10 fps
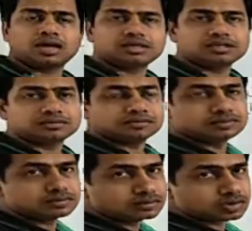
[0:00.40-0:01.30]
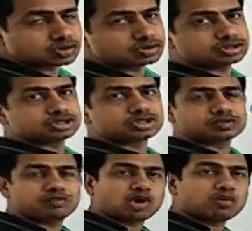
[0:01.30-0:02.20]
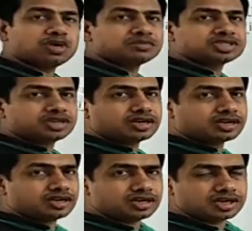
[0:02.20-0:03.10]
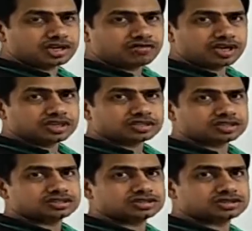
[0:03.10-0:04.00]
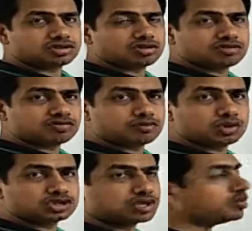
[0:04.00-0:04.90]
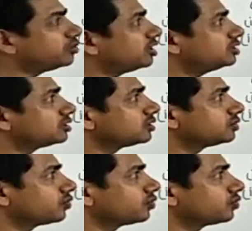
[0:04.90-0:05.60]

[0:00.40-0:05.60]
आज हम कुछ प्रॉब्लम्स करेंगे इक्वेशंस ऑफ मोशन पे बेस्ड